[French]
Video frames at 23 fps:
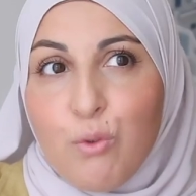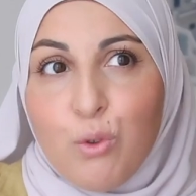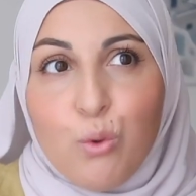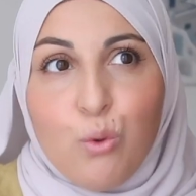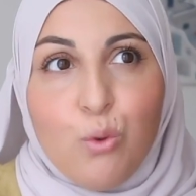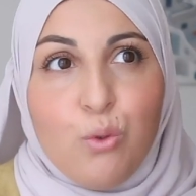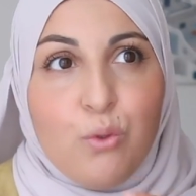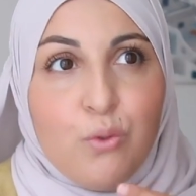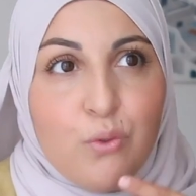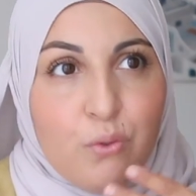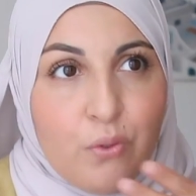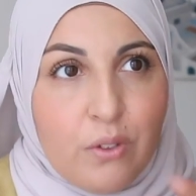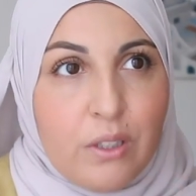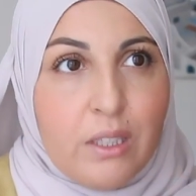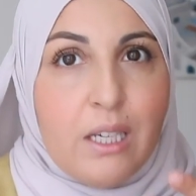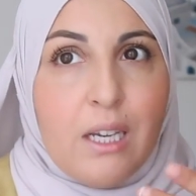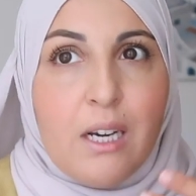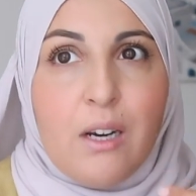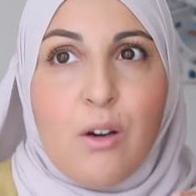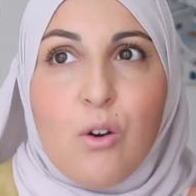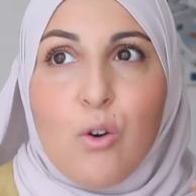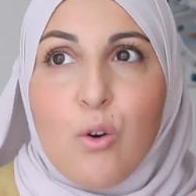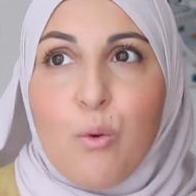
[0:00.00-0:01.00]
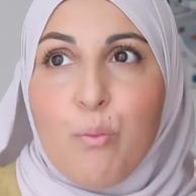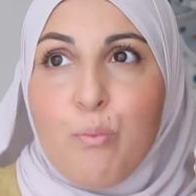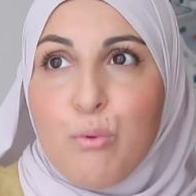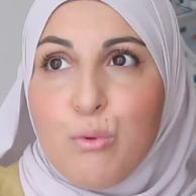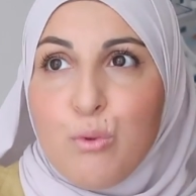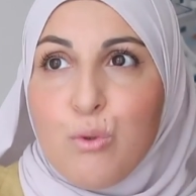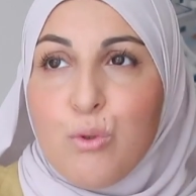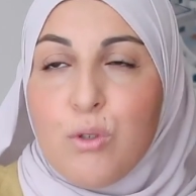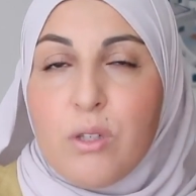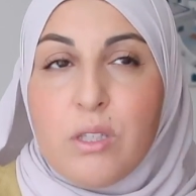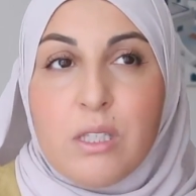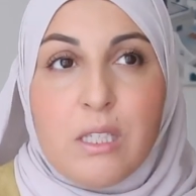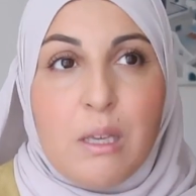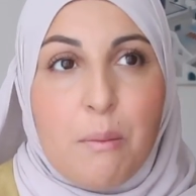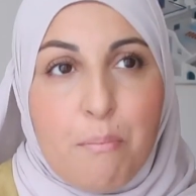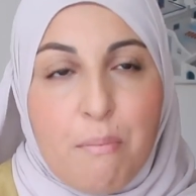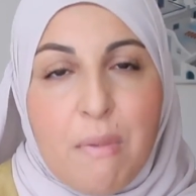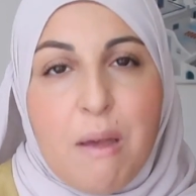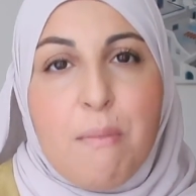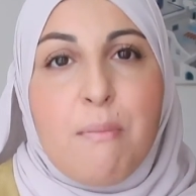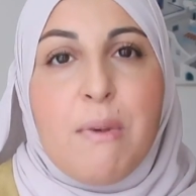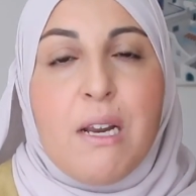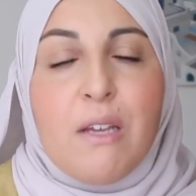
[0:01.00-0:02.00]
votre vie elle a encore plus de sens et
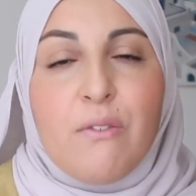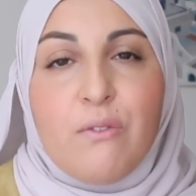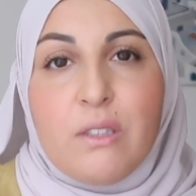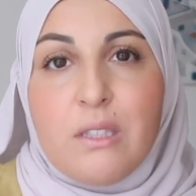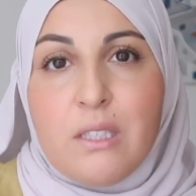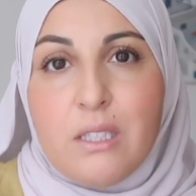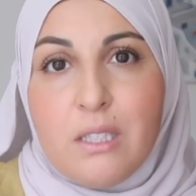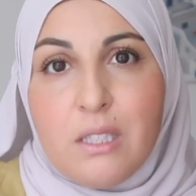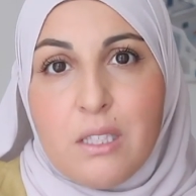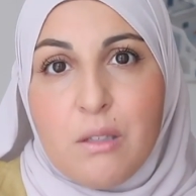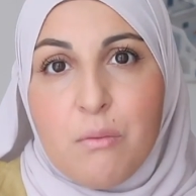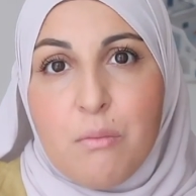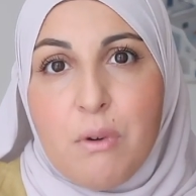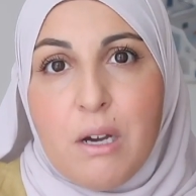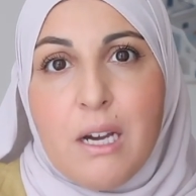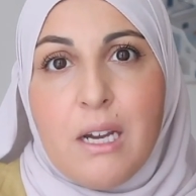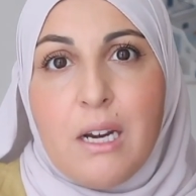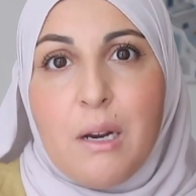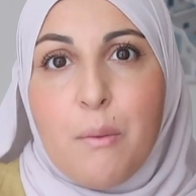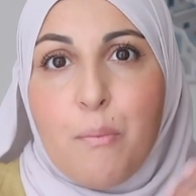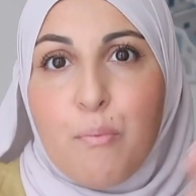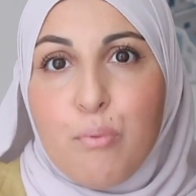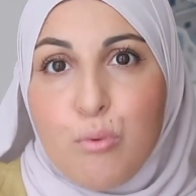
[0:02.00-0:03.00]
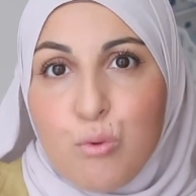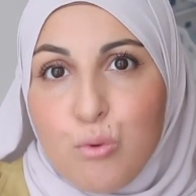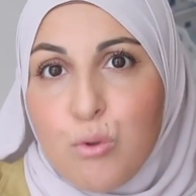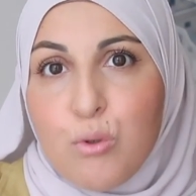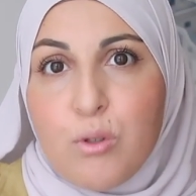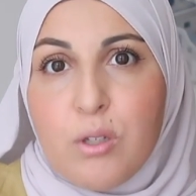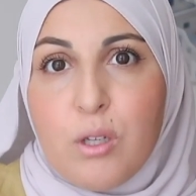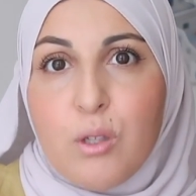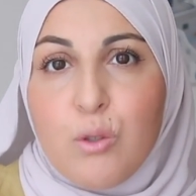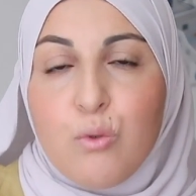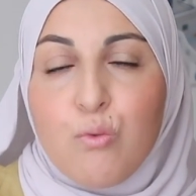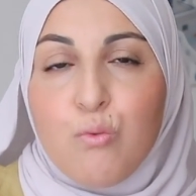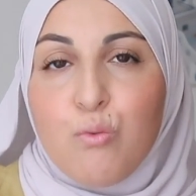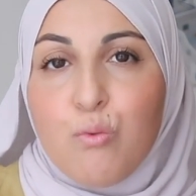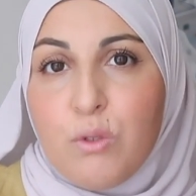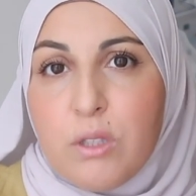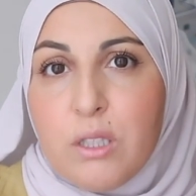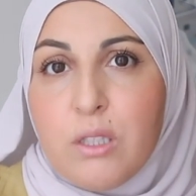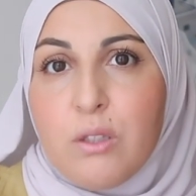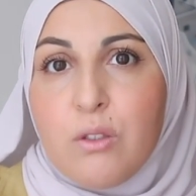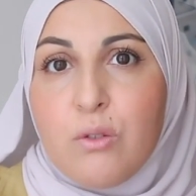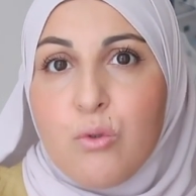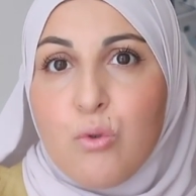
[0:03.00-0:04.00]
même la vie d'ici-bas elle a plus de sens. Vous vous
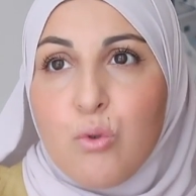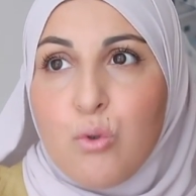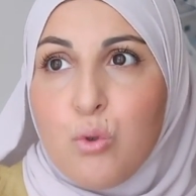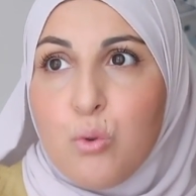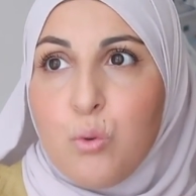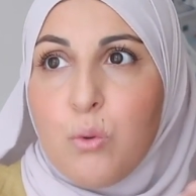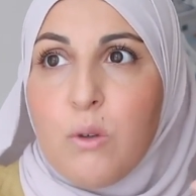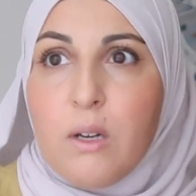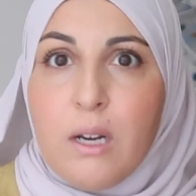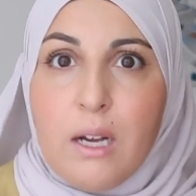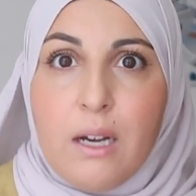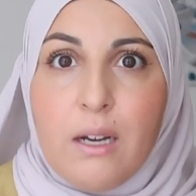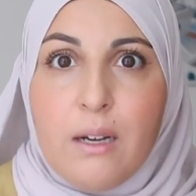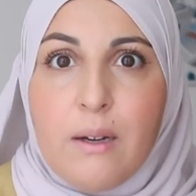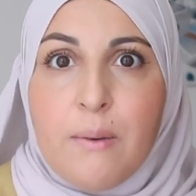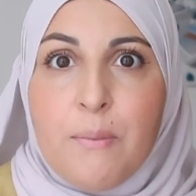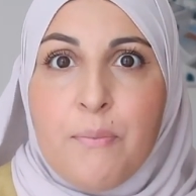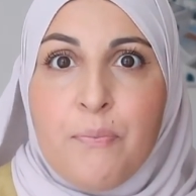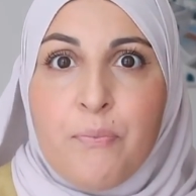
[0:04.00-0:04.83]
dites je suis là,